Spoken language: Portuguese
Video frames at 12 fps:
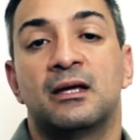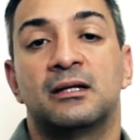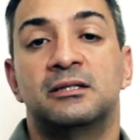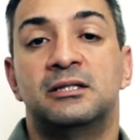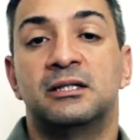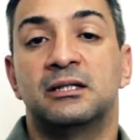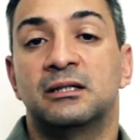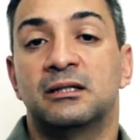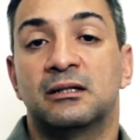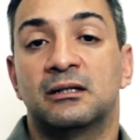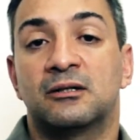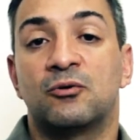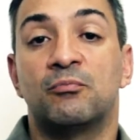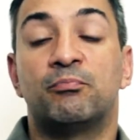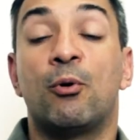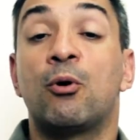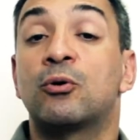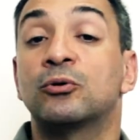de, com
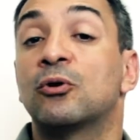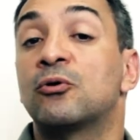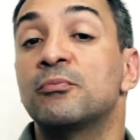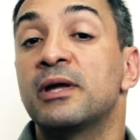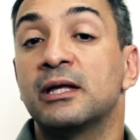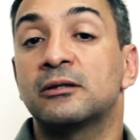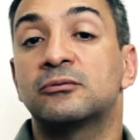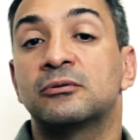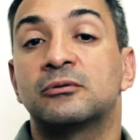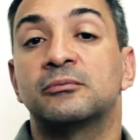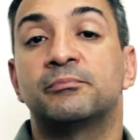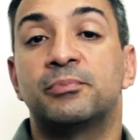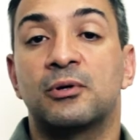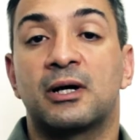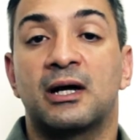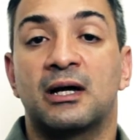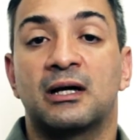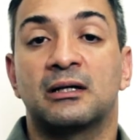pouco documento, com
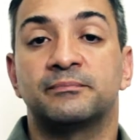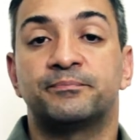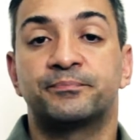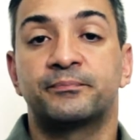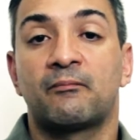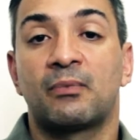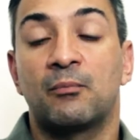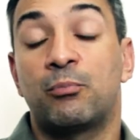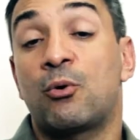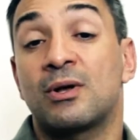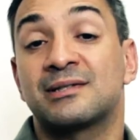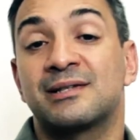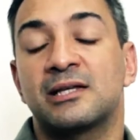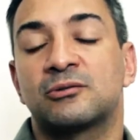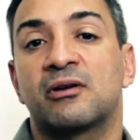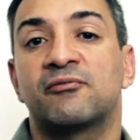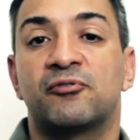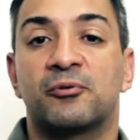pouca pouco
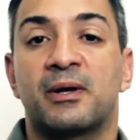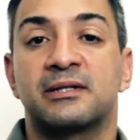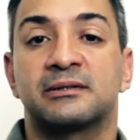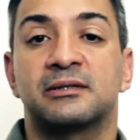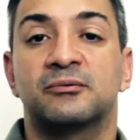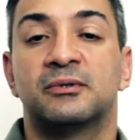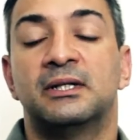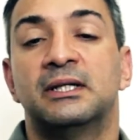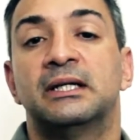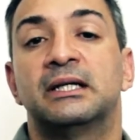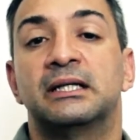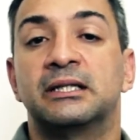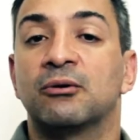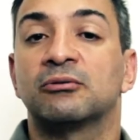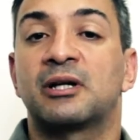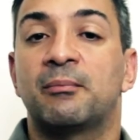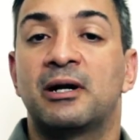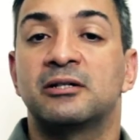acesso à informação, então é um
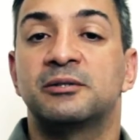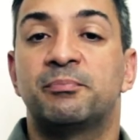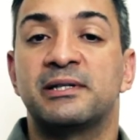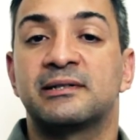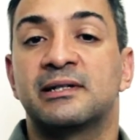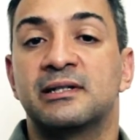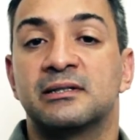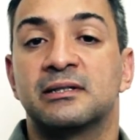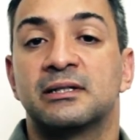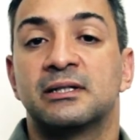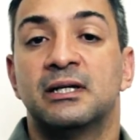trabalho de pesquisa.